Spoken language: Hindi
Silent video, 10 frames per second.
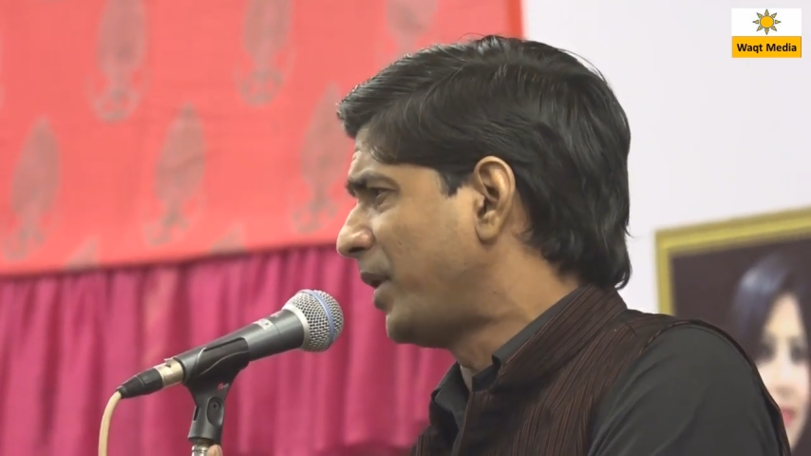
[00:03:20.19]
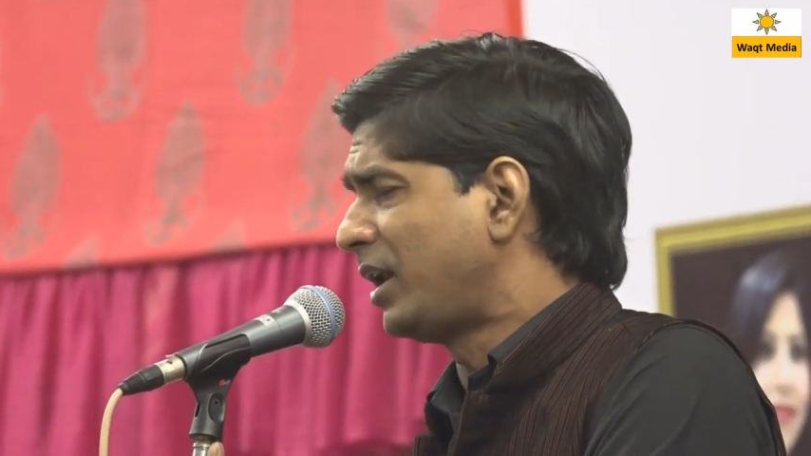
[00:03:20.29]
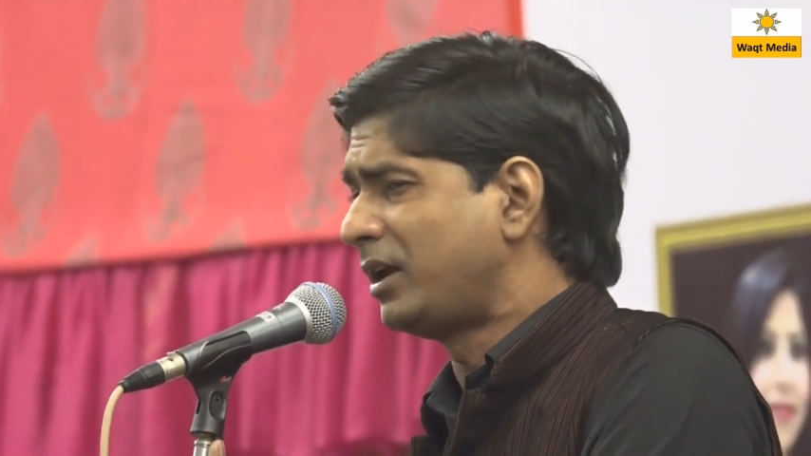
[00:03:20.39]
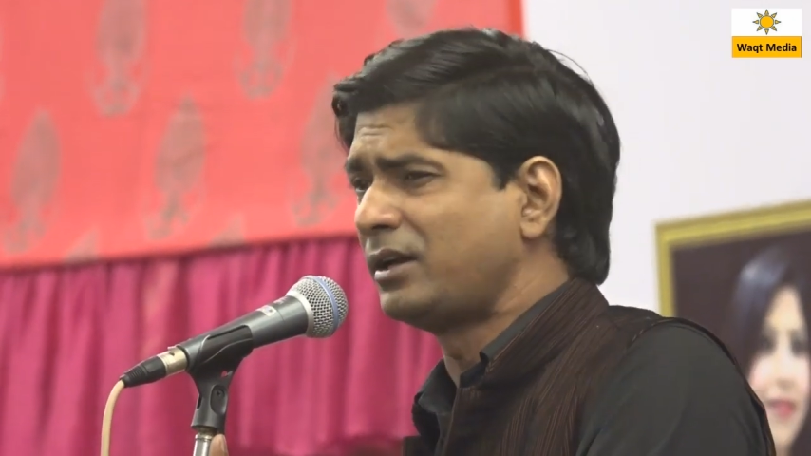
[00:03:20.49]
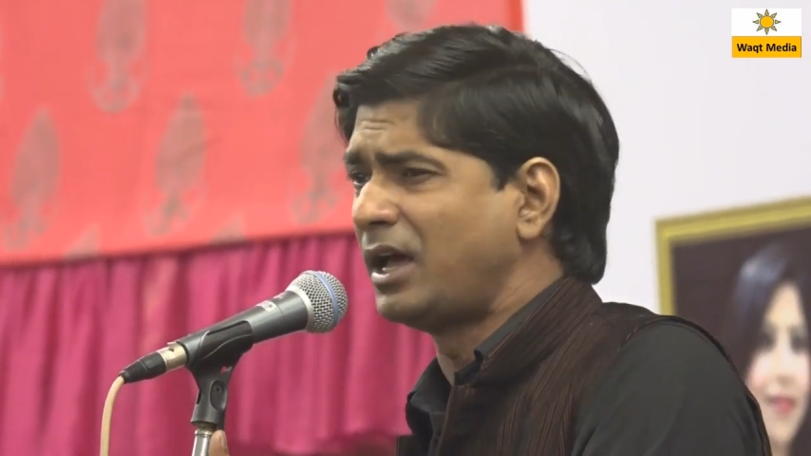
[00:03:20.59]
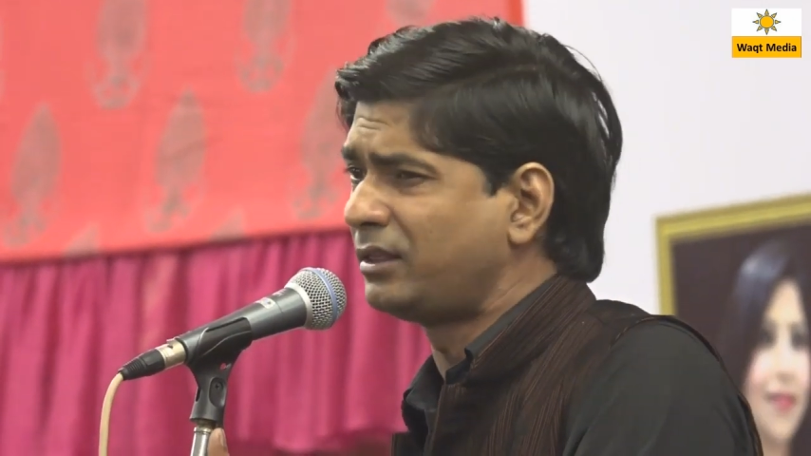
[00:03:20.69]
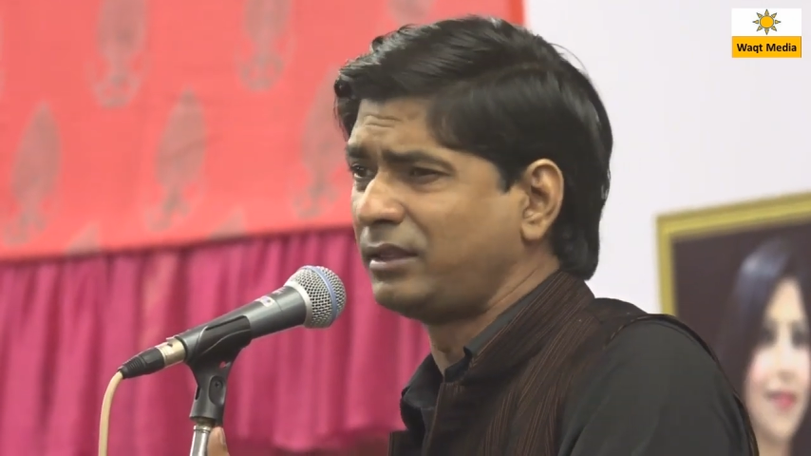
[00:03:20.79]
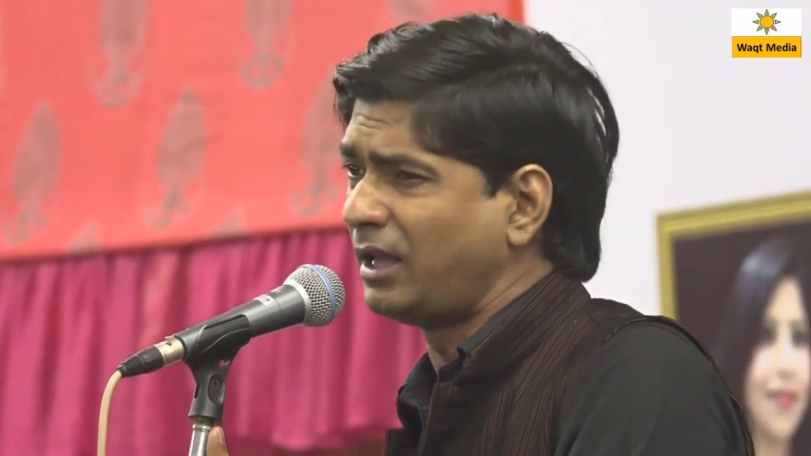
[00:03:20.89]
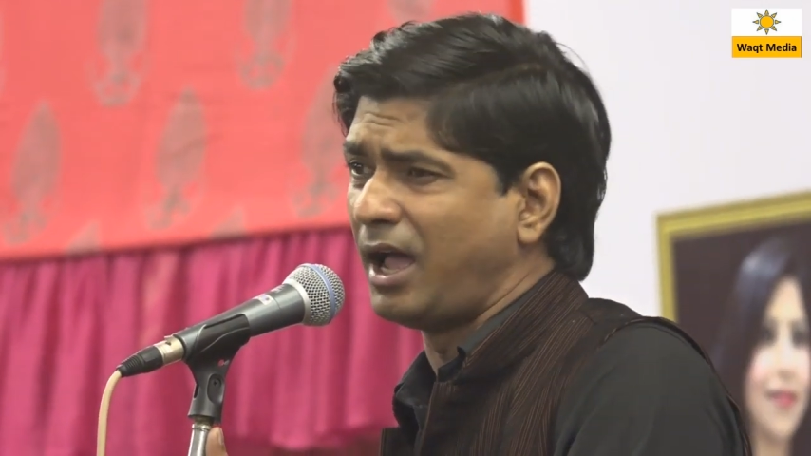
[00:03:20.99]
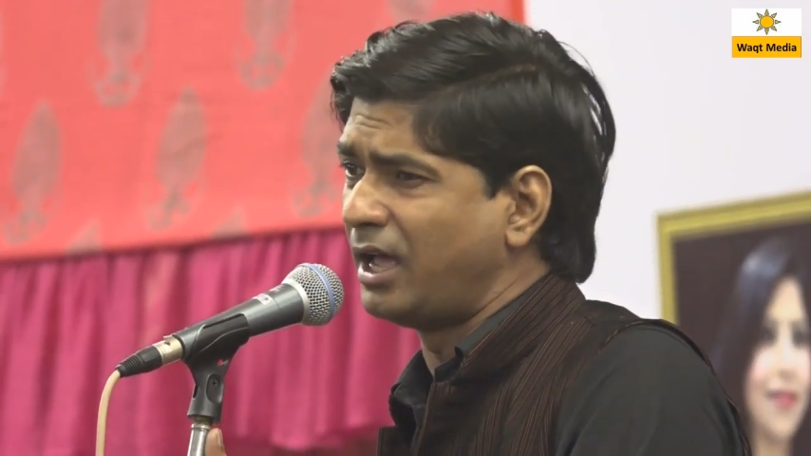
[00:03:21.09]
पर
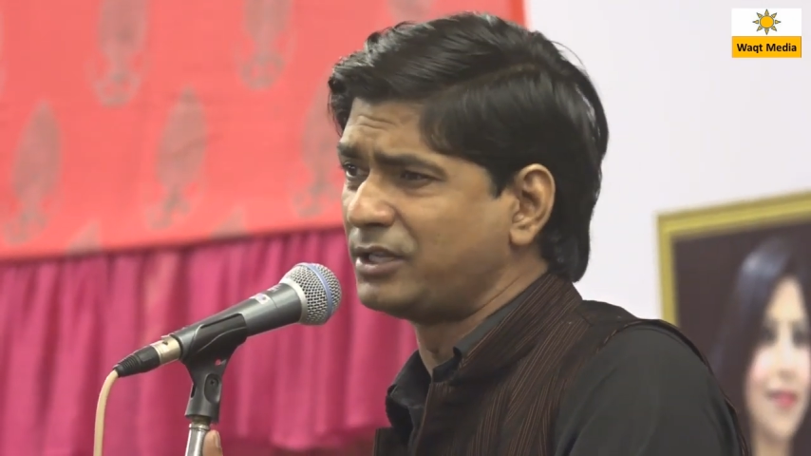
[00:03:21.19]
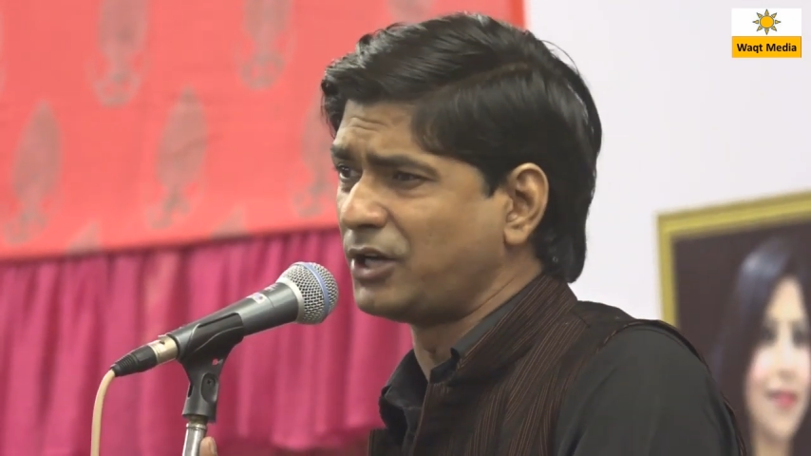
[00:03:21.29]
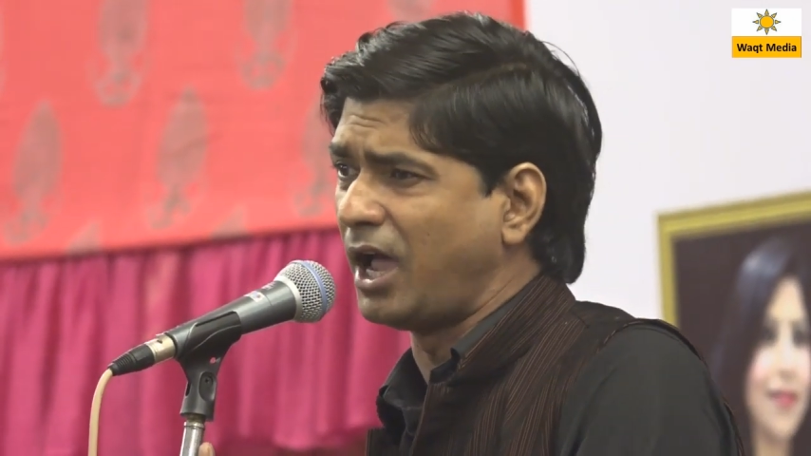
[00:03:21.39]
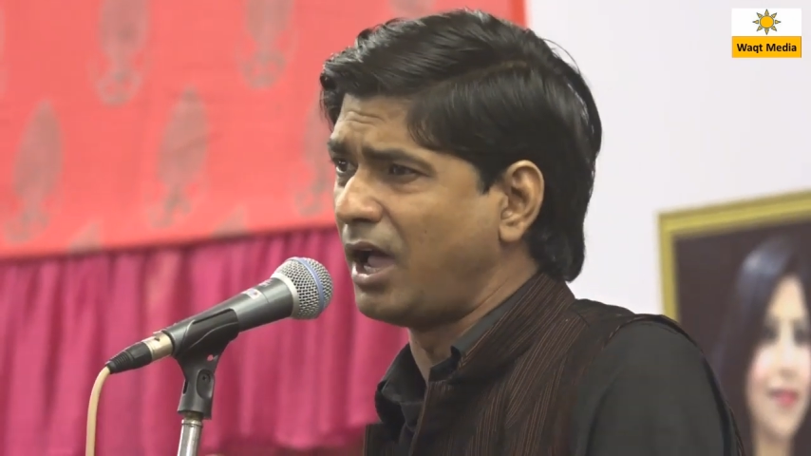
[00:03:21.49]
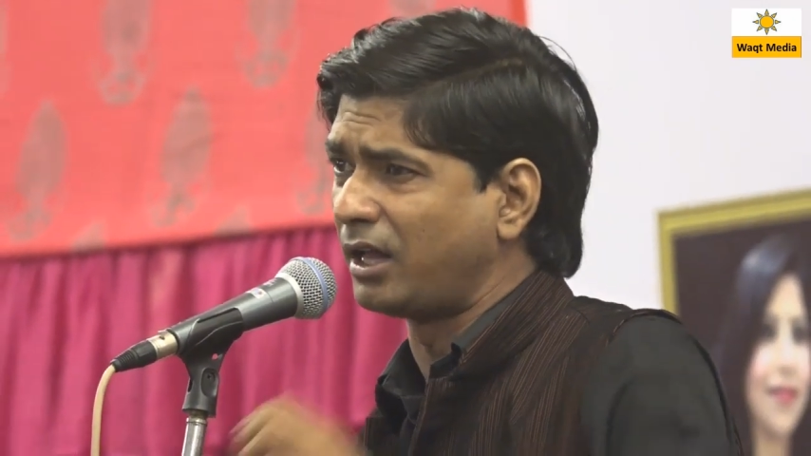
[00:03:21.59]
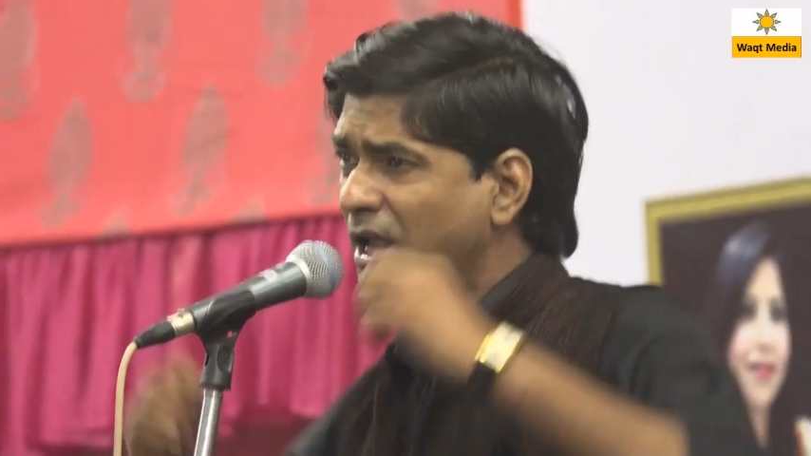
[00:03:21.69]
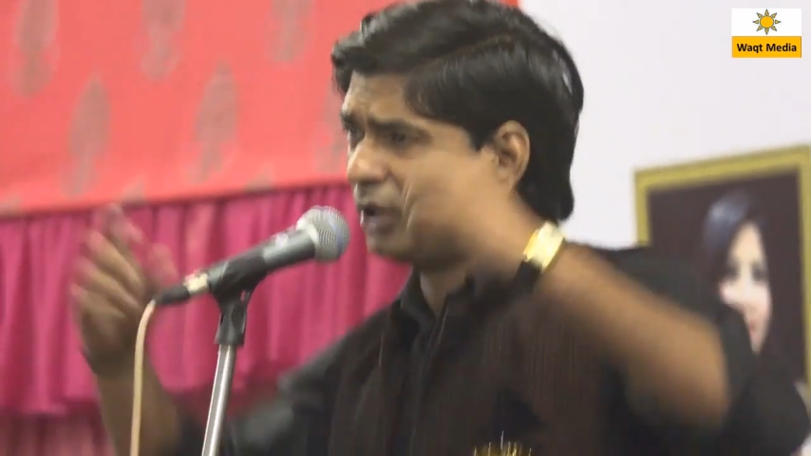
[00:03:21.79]
अत्याचार